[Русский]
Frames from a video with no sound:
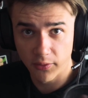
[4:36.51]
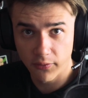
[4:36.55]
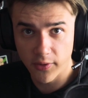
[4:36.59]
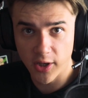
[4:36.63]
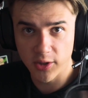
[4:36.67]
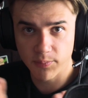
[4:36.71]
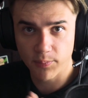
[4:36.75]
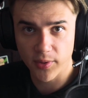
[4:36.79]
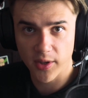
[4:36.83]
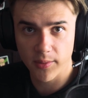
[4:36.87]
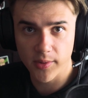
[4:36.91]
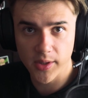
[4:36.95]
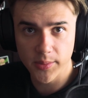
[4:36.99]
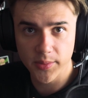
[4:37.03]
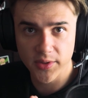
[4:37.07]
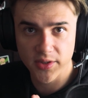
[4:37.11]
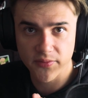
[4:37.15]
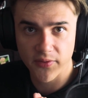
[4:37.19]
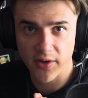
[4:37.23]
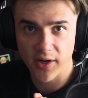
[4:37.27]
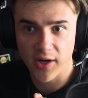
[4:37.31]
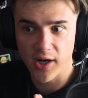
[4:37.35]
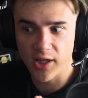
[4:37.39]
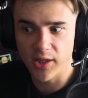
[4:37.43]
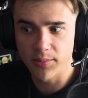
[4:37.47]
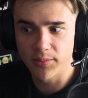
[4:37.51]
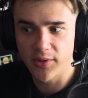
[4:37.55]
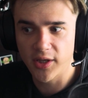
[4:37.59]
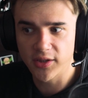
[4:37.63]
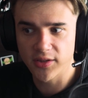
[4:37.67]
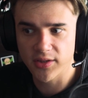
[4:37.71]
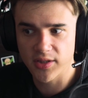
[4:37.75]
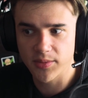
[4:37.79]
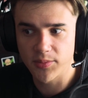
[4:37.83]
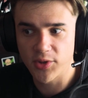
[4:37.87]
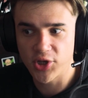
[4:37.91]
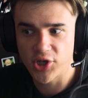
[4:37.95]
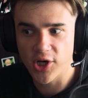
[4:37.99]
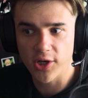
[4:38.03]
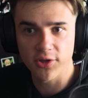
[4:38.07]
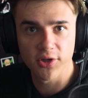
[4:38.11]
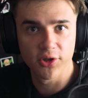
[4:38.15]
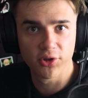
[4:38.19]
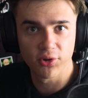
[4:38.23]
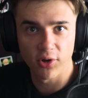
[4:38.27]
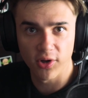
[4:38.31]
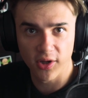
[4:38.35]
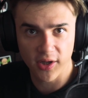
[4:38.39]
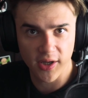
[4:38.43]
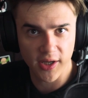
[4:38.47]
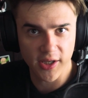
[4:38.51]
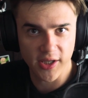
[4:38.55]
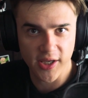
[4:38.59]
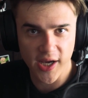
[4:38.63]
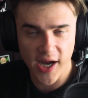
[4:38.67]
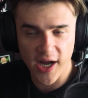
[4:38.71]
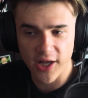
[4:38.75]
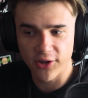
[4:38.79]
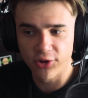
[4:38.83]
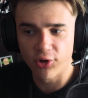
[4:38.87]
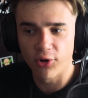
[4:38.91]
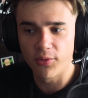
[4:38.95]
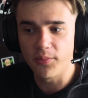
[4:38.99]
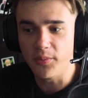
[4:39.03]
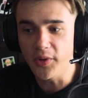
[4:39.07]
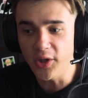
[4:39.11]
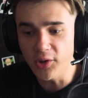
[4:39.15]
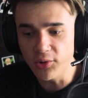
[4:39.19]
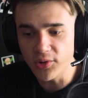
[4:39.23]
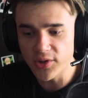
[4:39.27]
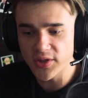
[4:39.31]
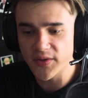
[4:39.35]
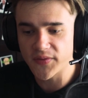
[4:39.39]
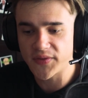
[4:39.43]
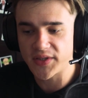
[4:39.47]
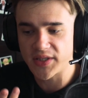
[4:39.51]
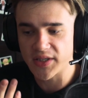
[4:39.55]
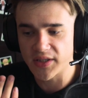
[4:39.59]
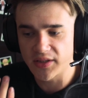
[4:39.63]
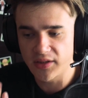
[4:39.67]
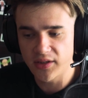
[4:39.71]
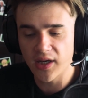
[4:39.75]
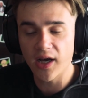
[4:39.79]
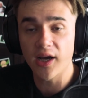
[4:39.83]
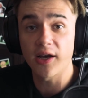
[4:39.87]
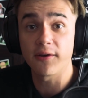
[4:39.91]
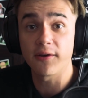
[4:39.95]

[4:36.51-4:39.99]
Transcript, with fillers: Бывают проблемы с вокалом, и это замечаю не только я, но минусы всегда